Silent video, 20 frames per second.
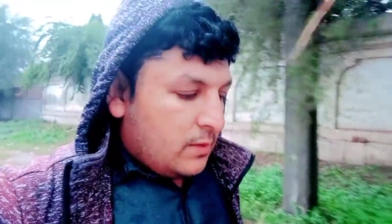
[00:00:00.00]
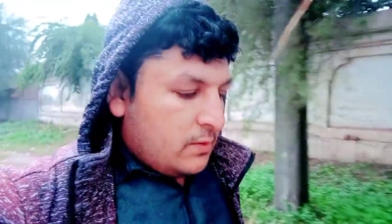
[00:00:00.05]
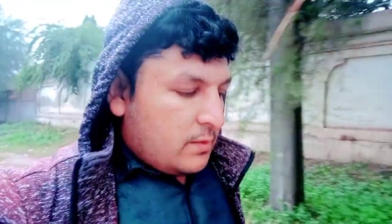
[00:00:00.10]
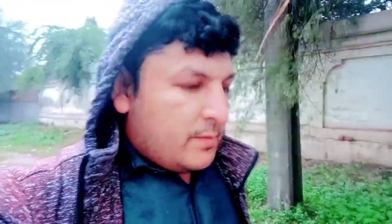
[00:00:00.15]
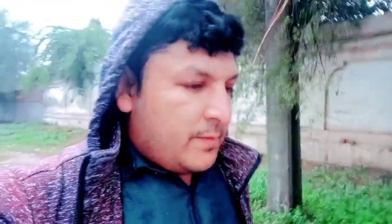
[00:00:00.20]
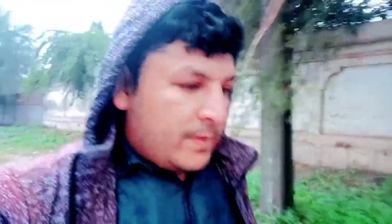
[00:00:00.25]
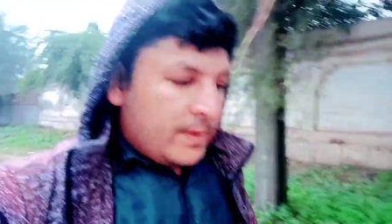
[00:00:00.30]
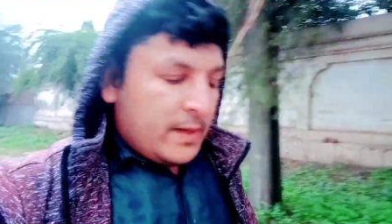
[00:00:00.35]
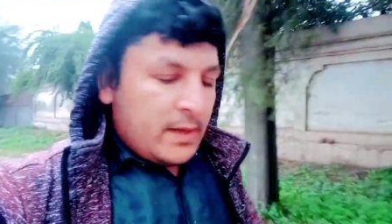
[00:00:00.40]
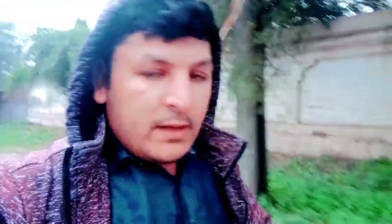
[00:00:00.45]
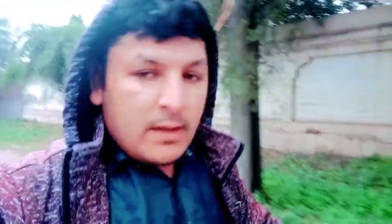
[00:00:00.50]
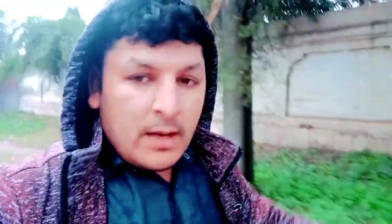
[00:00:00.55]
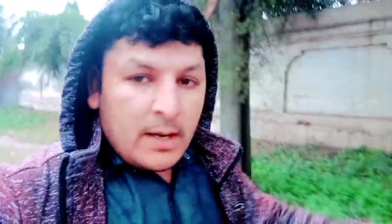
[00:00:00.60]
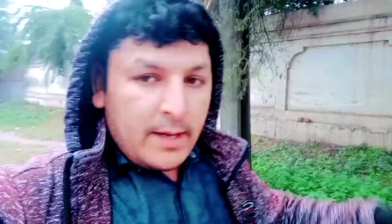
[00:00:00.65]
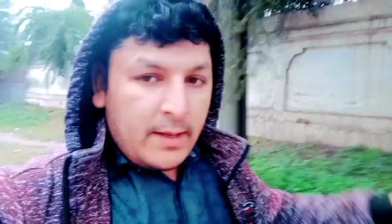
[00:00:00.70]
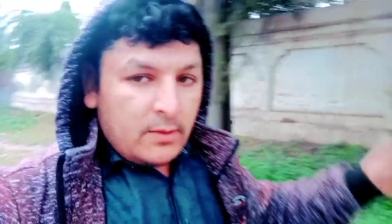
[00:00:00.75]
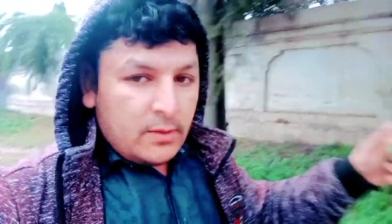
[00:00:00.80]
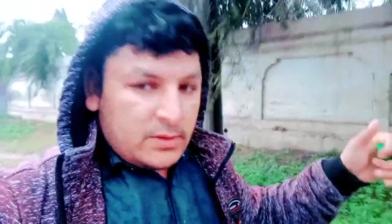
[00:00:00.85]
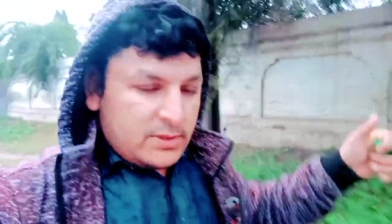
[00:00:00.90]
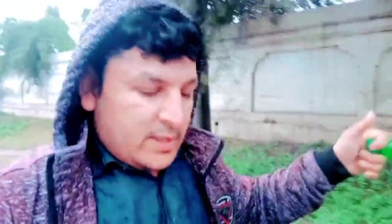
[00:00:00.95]
और फिर
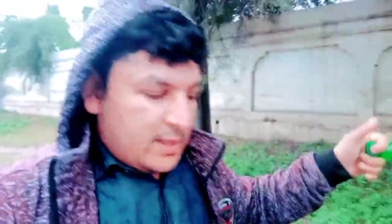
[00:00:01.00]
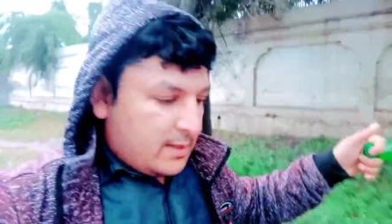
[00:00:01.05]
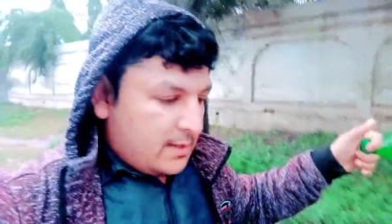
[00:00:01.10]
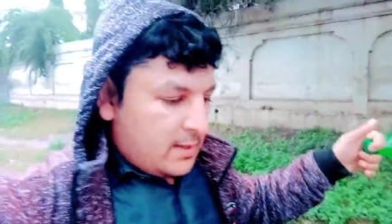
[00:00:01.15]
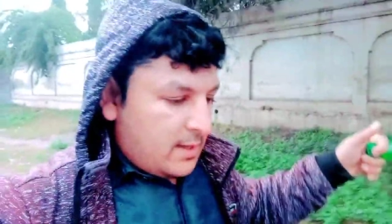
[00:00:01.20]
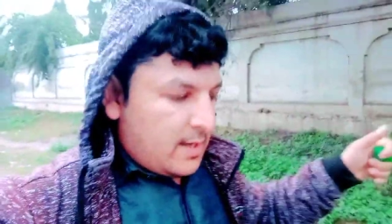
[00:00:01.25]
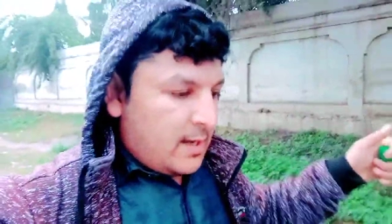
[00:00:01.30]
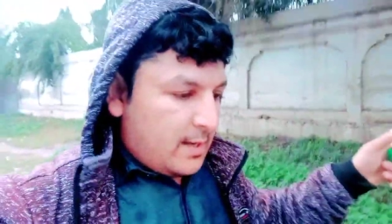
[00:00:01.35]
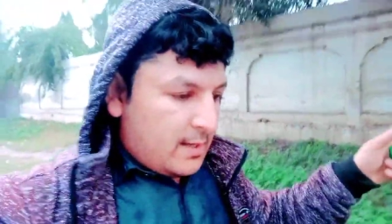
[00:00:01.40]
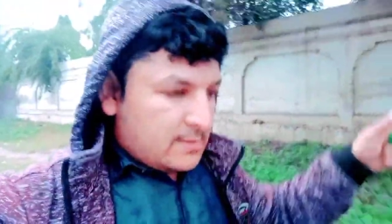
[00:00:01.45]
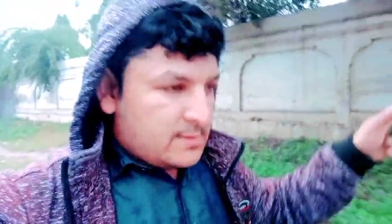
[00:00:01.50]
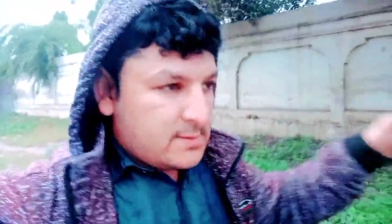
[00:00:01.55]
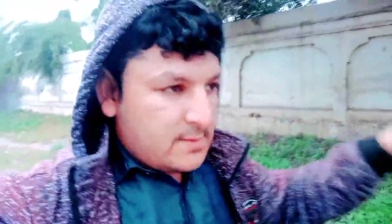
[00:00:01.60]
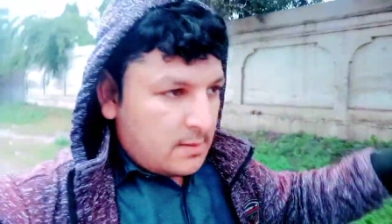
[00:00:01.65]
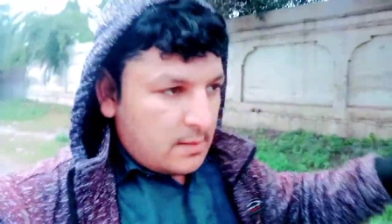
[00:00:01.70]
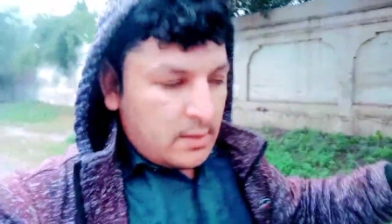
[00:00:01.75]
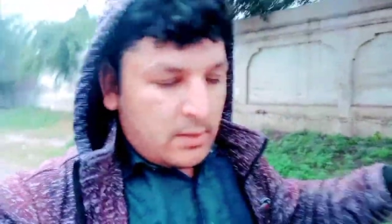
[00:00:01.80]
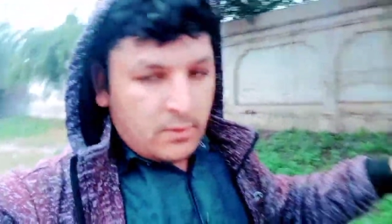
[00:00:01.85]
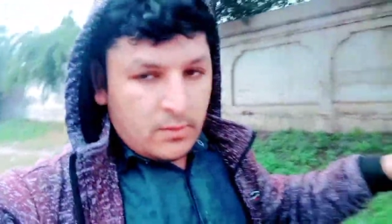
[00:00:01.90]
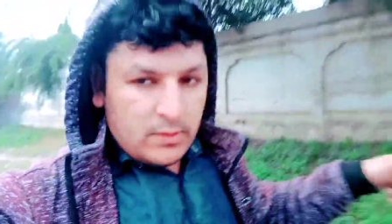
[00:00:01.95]
गाड़ी को चेक करेंगे
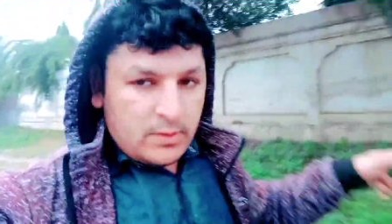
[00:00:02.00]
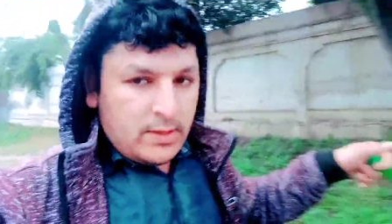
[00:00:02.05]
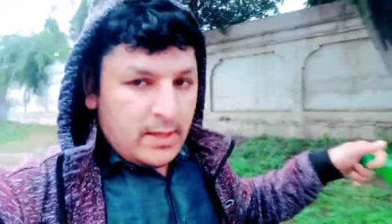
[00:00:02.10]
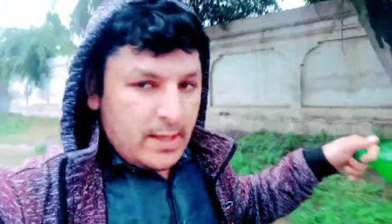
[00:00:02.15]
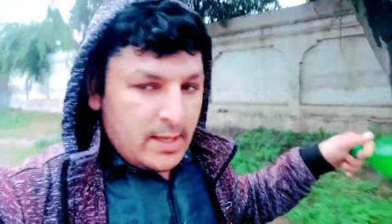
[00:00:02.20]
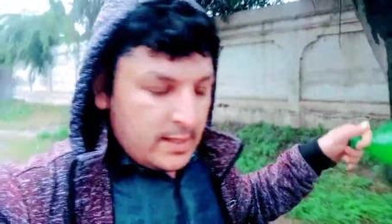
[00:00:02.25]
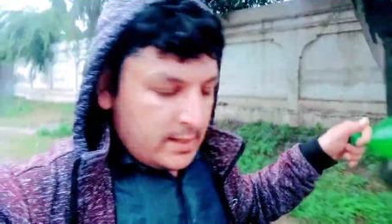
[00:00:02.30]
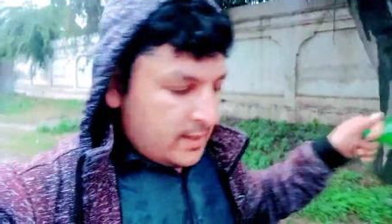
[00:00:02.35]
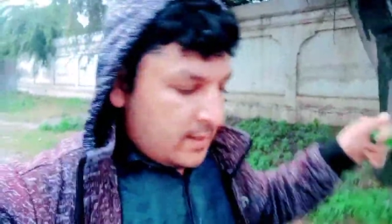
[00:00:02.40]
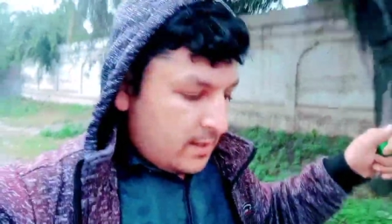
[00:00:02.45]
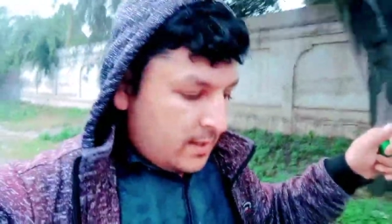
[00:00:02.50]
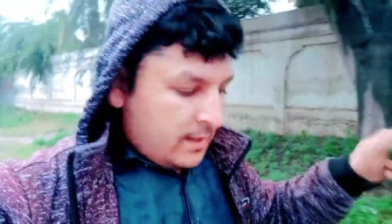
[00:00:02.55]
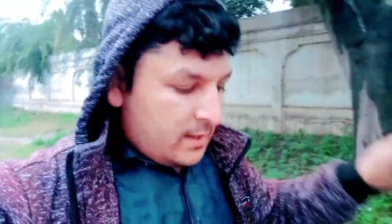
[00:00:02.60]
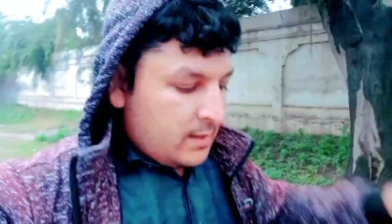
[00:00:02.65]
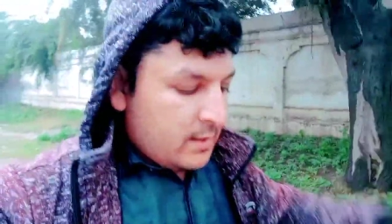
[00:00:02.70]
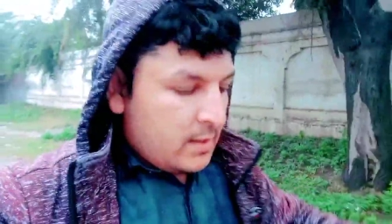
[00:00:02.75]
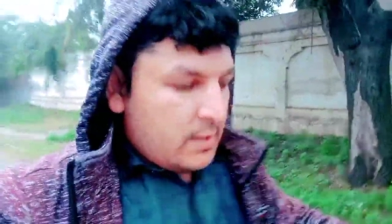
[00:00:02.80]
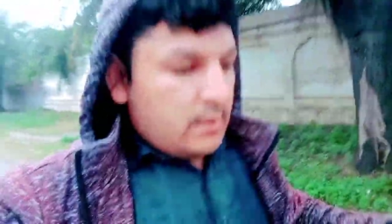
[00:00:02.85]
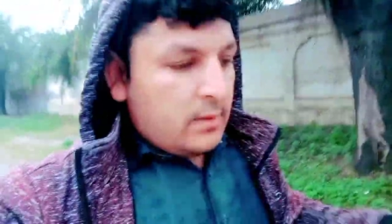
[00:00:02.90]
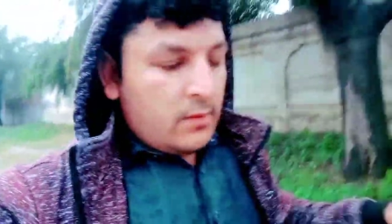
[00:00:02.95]
स्टार्ट होती है या नहीं